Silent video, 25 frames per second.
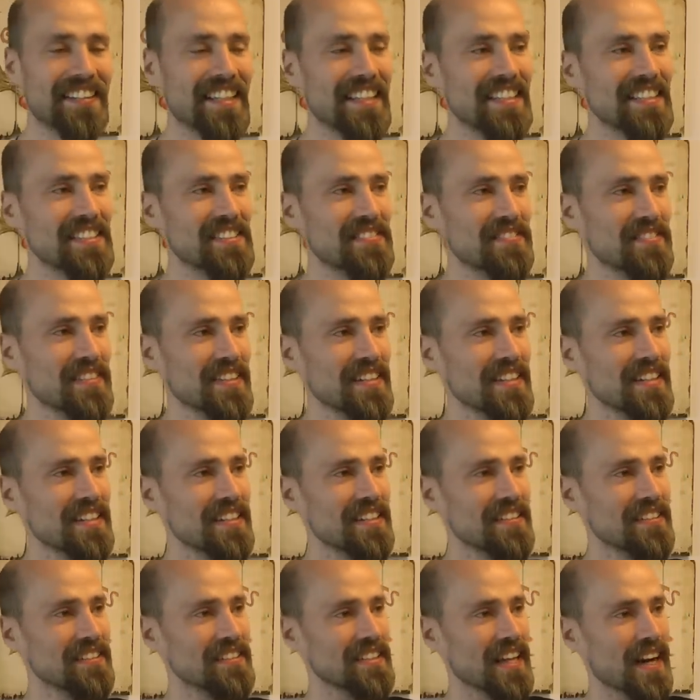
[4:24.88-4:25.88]
dass
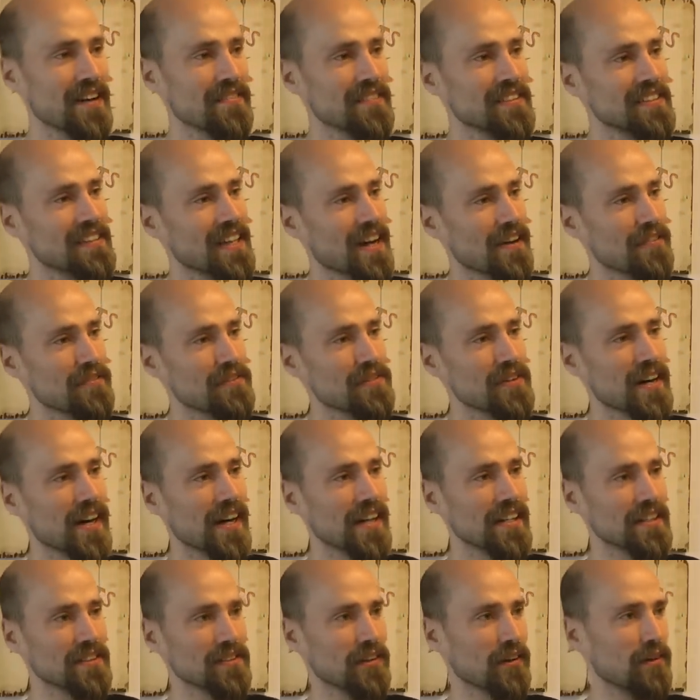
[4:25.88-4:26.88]
wir, da wir dafür
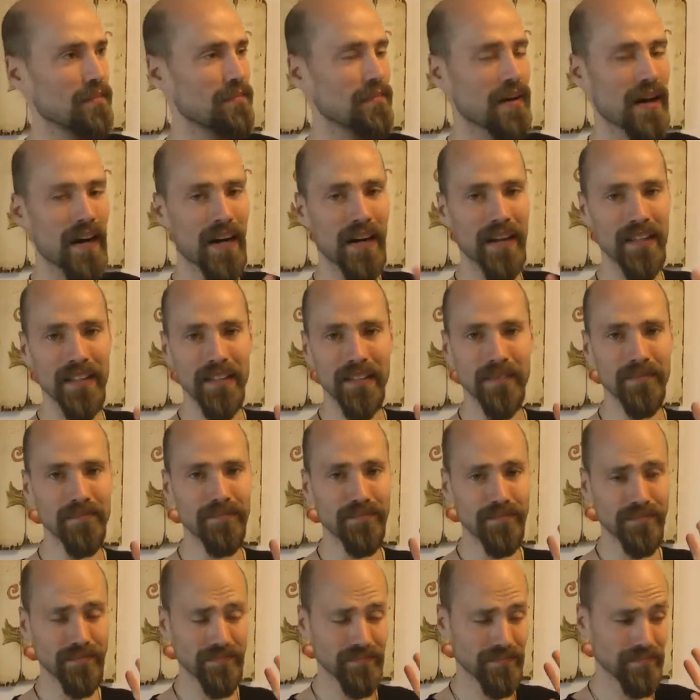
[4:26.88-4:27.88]
halt noch ein paar
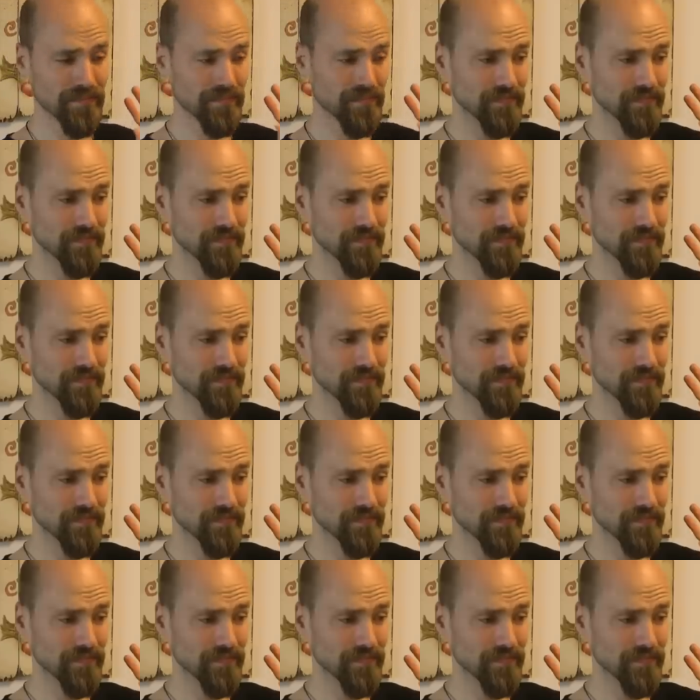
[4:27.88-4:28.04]
ähm,